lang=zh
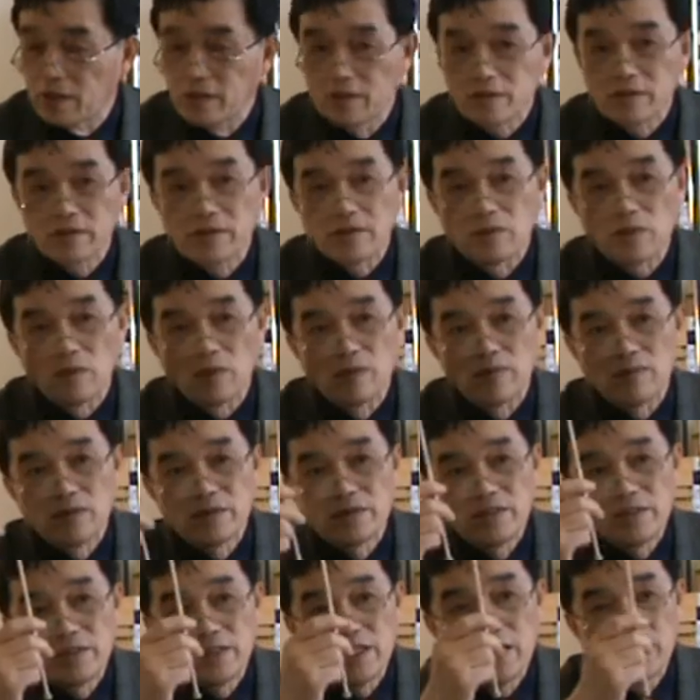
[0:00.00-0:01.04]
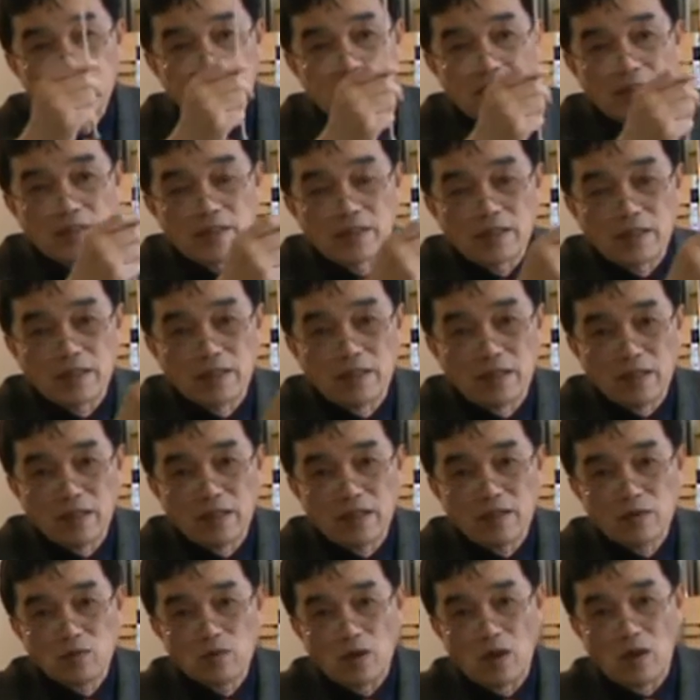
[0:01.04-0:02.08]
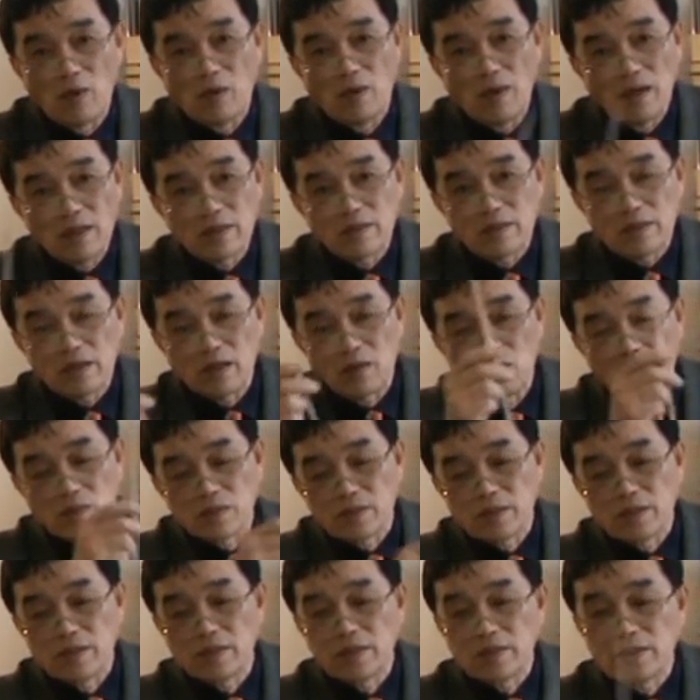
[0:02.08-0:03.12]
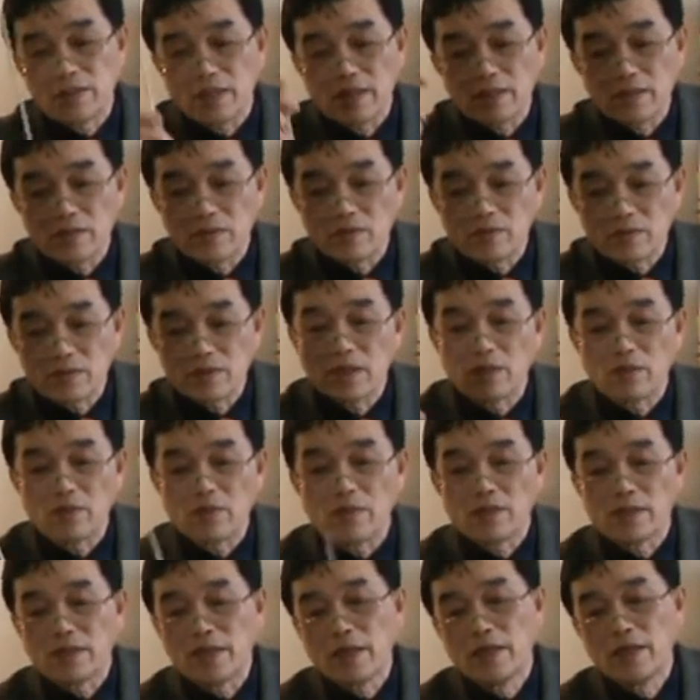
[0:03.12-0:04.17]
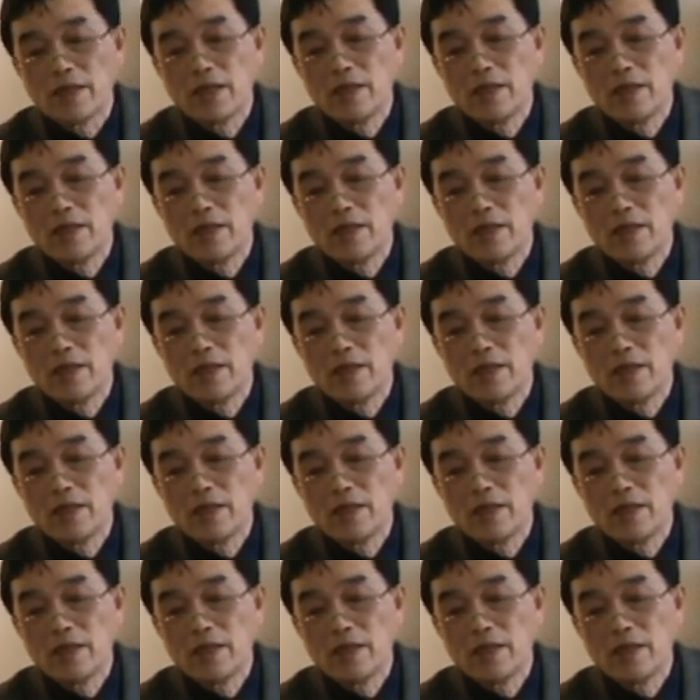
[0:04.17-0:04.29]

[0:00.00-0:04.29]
就是我们坚信这个能量转化这个过程的这样一种思想观念，